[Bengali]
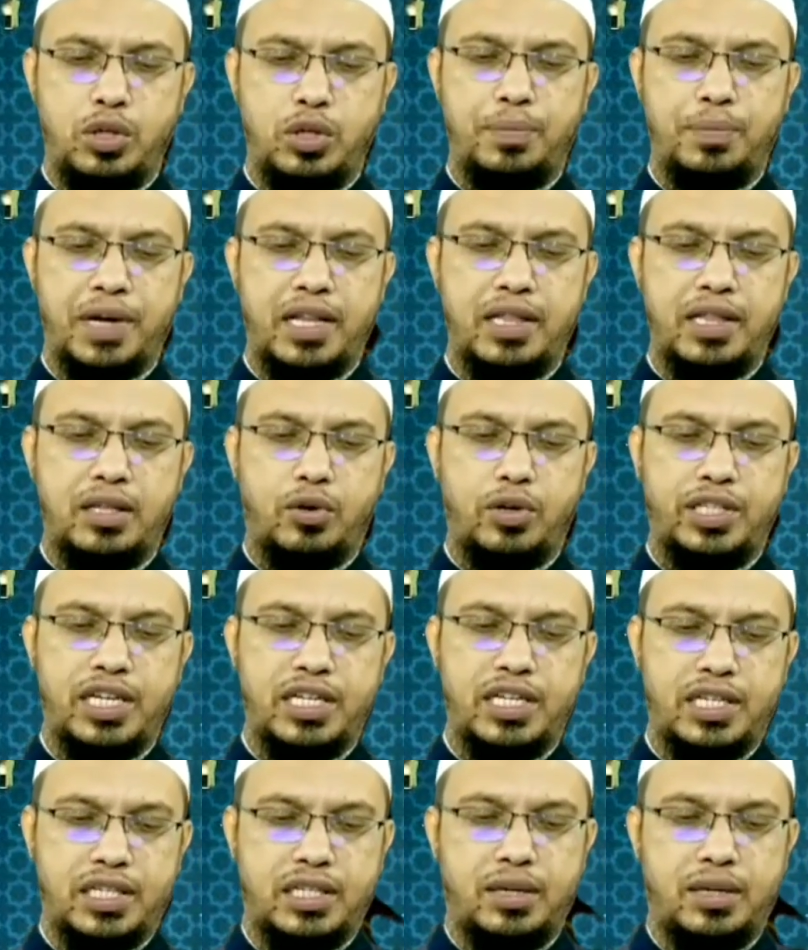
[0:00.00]
হতে পারেন
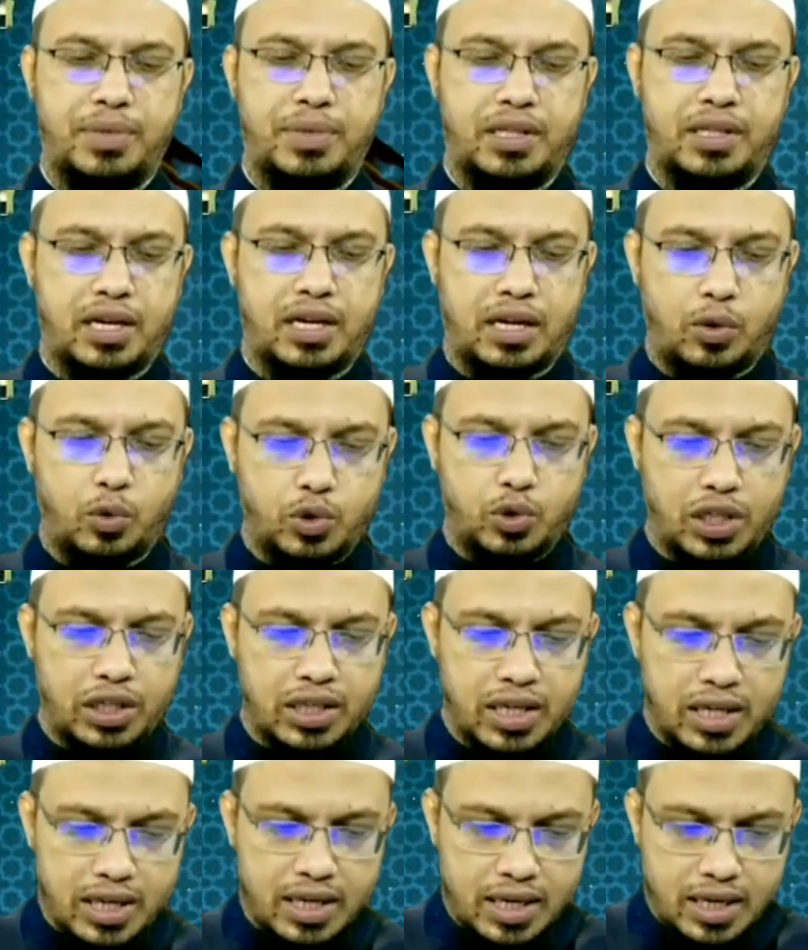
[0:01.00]
তাহলে সেই চেষ্টা আপনার থাকা
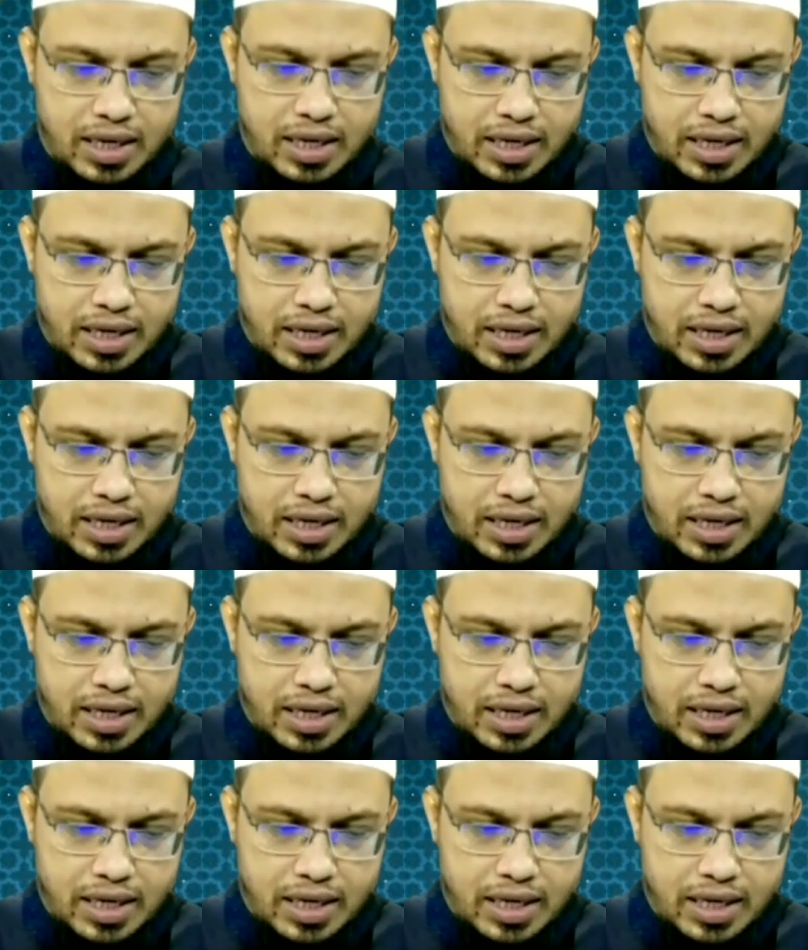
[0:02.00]
উচিত